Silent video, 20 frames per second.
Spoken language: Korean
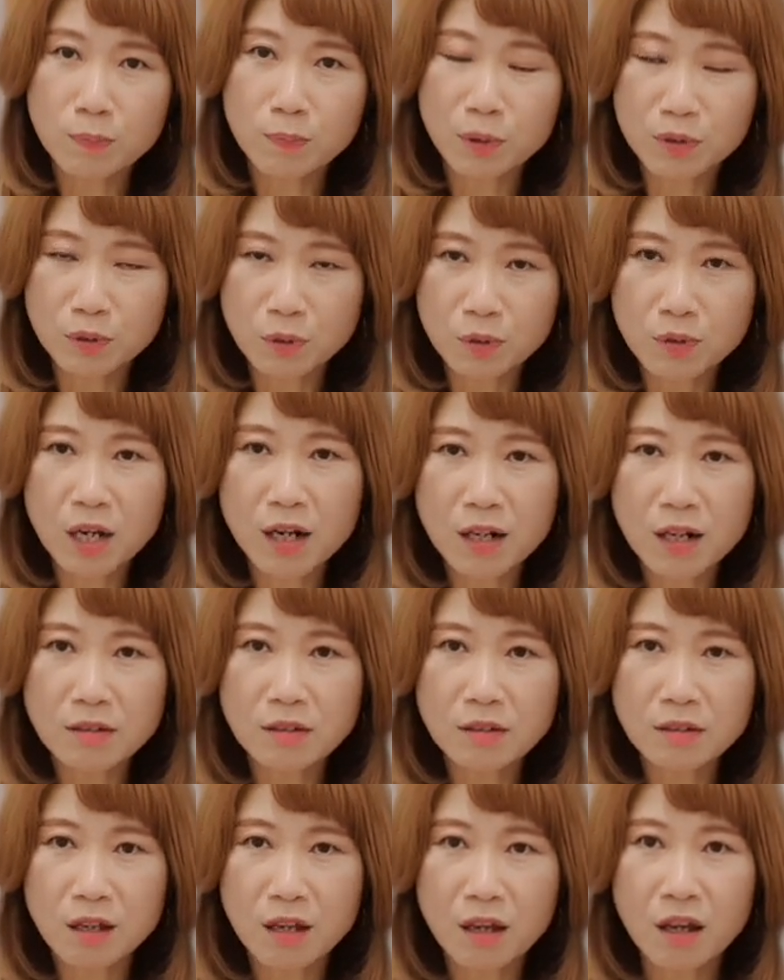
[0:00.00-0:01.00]
싶어서
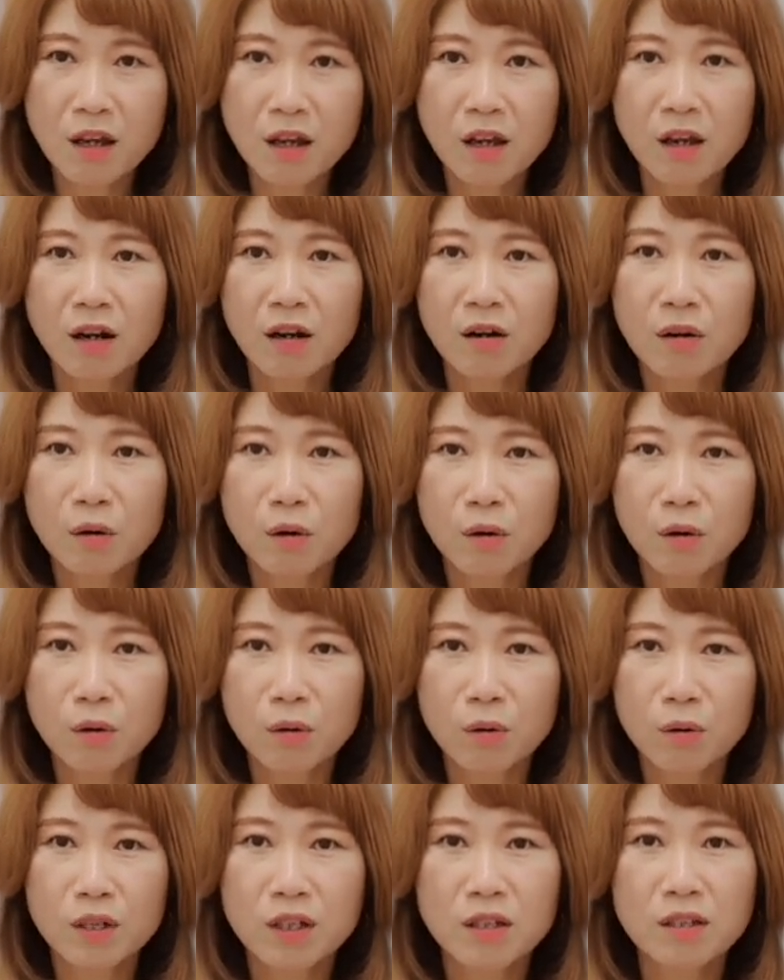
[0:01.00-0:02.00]
사갔는데 어
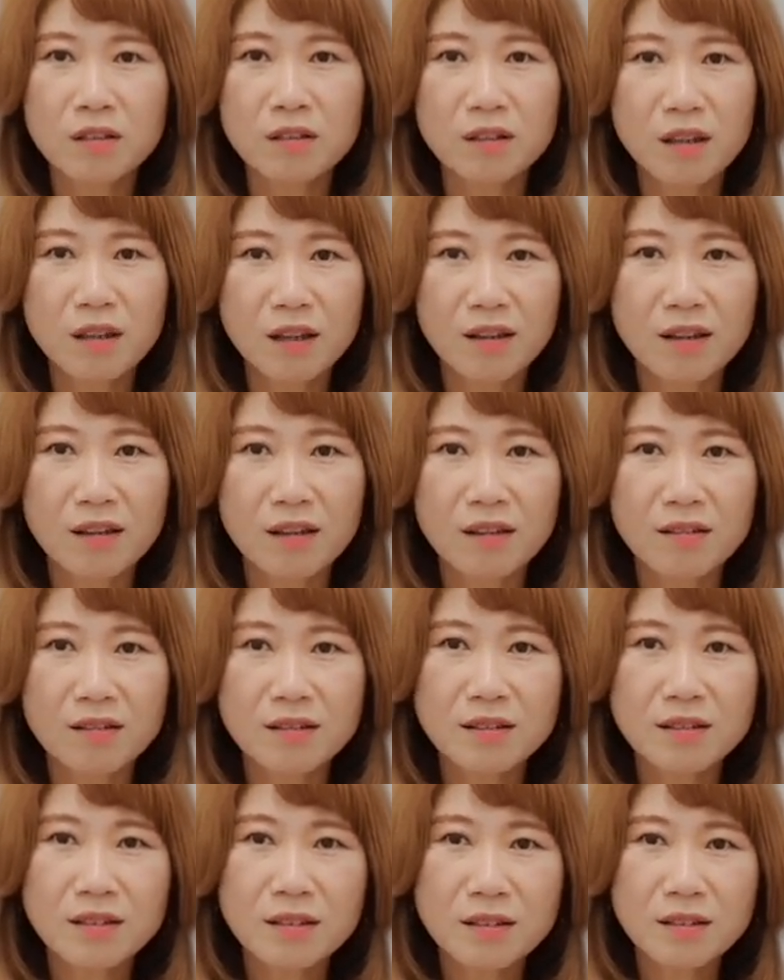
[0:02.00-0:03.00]
이게
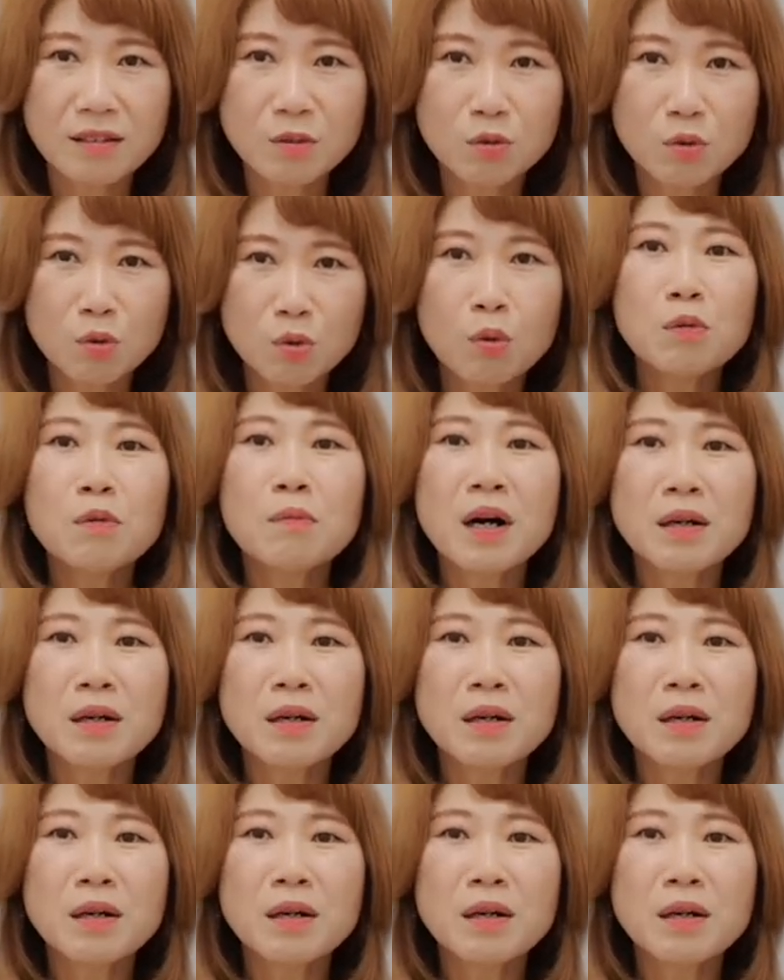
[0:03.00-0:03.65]
좋은